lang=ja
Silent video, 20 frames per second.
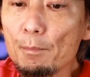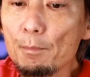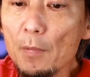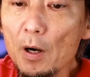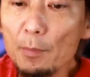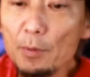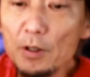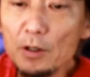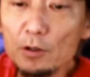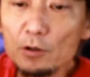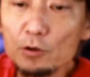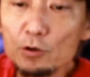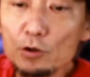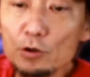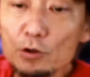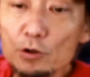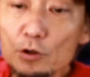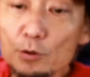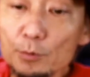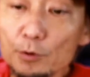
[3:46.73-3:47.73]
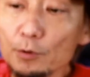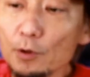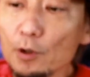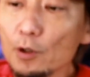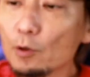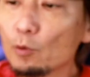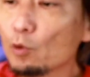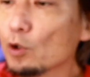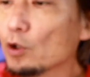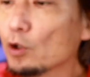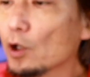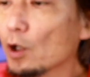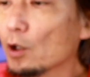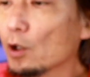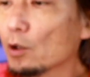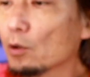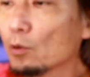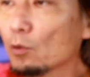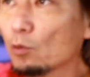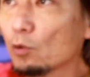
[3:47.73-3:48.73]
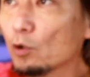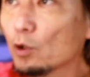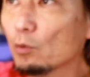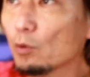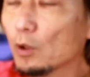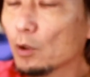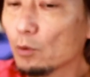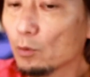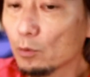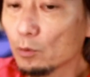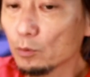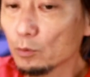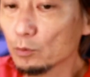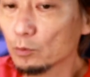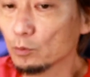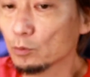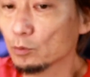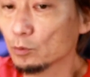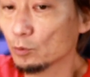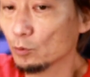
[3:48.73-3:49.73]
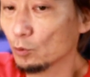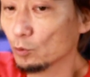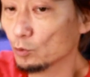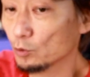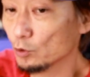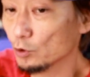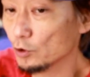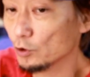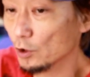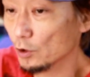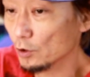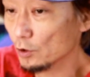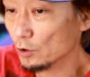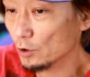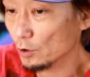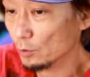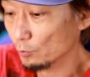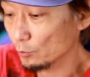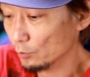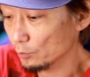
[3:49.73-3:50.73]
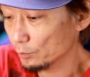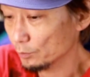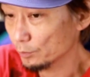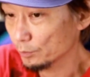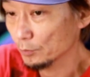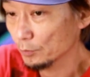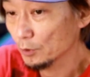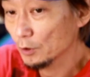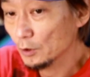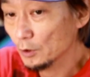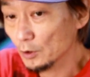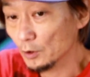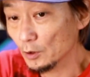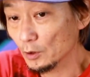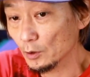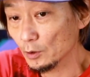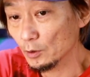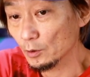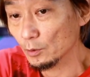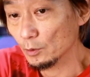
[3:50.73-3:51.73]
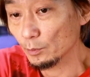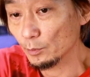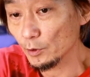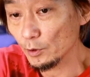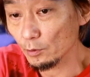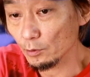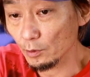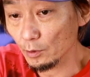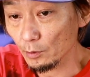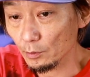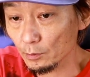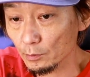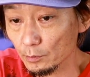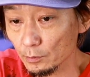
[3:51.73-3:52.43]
マビック2ズーム、えー、これね、これはこうついてるんですけども、見えるかな